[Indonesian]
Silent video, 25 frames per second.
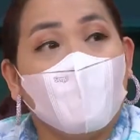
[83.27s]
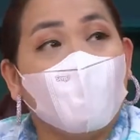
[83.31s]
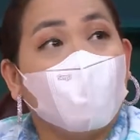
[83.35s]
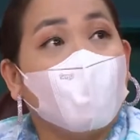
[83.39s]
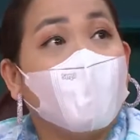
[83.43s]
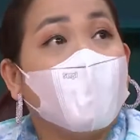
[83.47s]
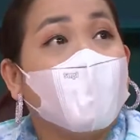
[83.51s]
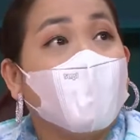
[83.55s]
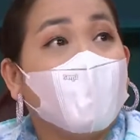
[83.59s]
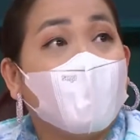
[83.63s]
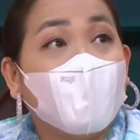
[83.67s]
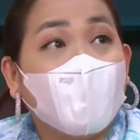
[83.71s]

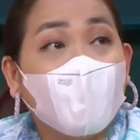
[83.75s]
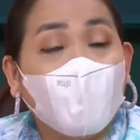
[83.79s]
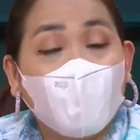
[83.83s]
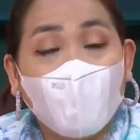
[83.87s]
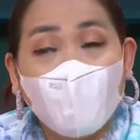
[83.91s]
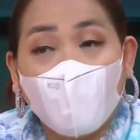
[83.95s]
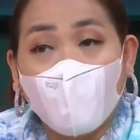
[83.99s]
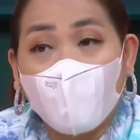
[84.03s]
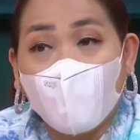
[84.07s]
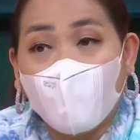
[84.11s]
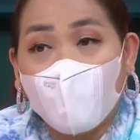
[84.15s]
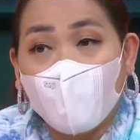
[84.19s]
pada
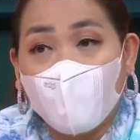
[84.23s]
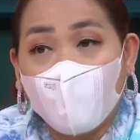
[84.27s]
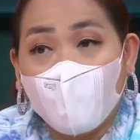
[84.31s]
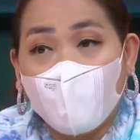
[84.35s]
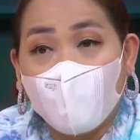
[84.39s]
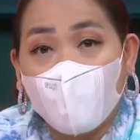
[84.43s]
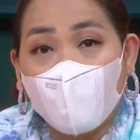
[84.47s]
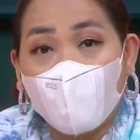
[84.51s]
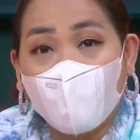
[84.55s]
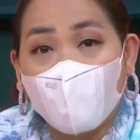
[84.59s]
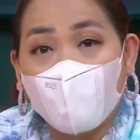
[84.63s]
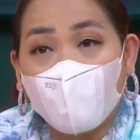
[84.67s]
tanggal
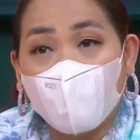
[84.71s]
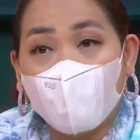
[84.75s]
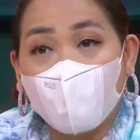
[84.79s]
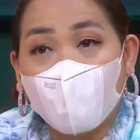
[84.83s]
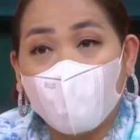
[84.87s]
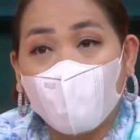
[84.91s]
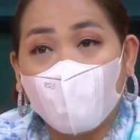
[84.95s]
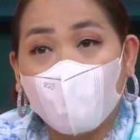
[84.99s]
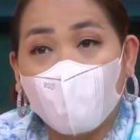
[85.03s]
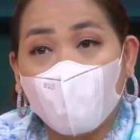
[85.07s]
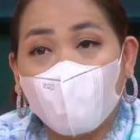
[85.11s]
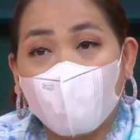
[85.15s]

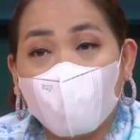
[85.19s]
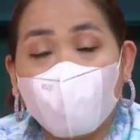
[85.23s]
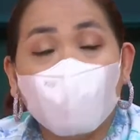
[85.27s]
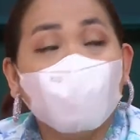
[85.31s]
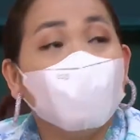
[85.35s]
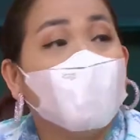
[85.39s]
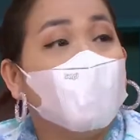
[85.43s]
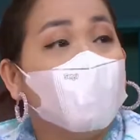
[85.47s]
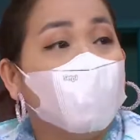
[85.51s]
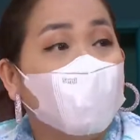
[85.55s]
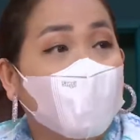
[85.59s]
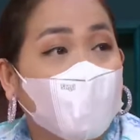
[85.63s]
uh,
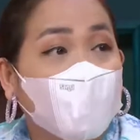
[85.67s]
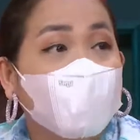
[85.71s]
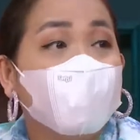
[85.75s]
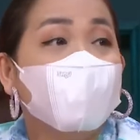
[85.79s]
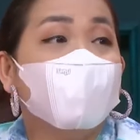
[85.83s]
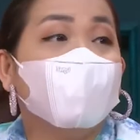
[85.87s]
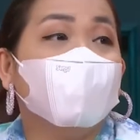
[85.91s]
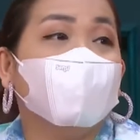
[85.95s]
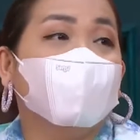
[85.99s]
eh,